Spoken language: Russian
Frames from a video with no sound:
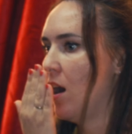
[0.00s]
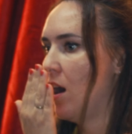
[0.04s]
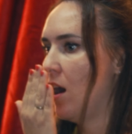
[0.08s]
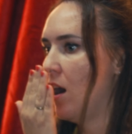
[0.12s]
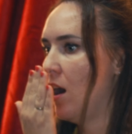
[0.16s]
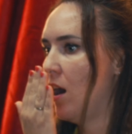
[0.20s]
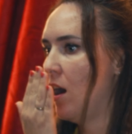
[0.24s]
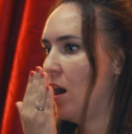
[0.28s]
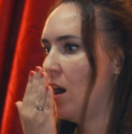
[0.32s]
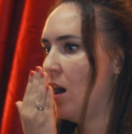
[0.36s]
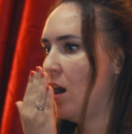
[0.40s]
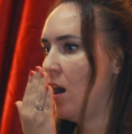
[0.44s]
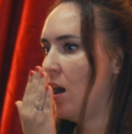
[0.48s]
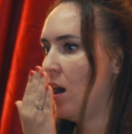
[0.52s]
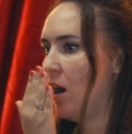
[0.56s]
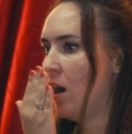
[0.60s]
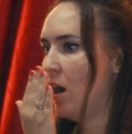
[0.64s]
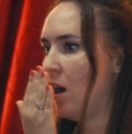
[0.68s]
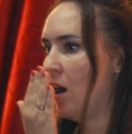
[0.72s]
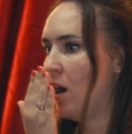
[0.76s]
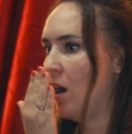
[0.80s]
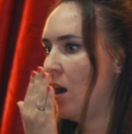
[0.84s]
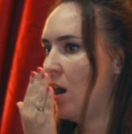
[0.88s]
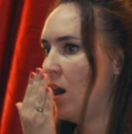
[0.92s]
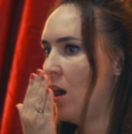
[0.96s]

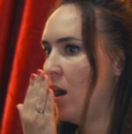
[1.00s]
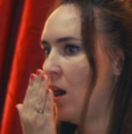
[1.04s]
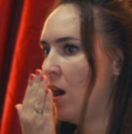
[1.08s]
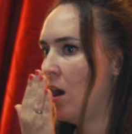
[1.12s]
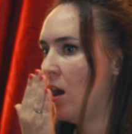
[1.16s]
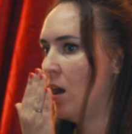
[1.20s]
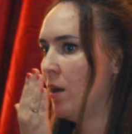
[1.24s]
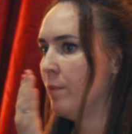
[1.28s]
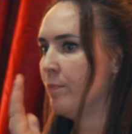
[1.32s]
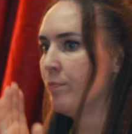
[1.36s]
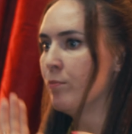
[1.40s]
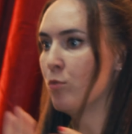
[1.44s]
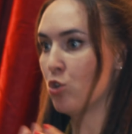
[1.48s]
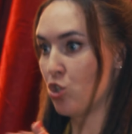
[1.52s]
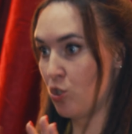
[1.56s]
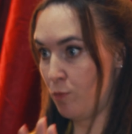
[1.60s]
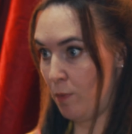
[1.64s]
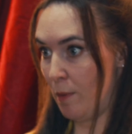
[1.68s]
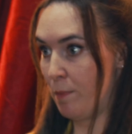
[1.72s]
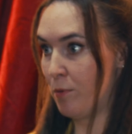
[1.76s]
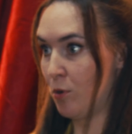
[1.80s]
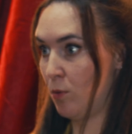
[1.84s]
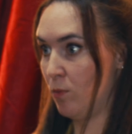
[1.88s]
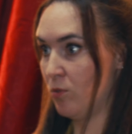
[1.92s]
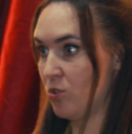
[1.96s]
А. Можете
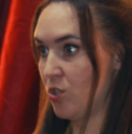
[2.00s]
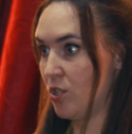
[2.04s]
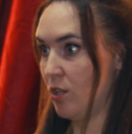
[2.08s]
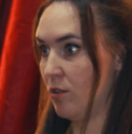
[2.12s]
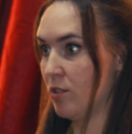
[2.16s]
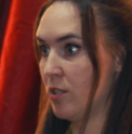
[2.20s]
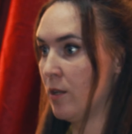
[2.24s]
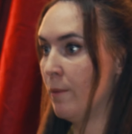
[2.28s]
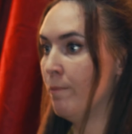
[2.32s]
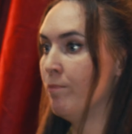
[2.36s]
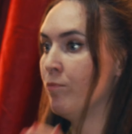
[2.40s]
попробовать сделать.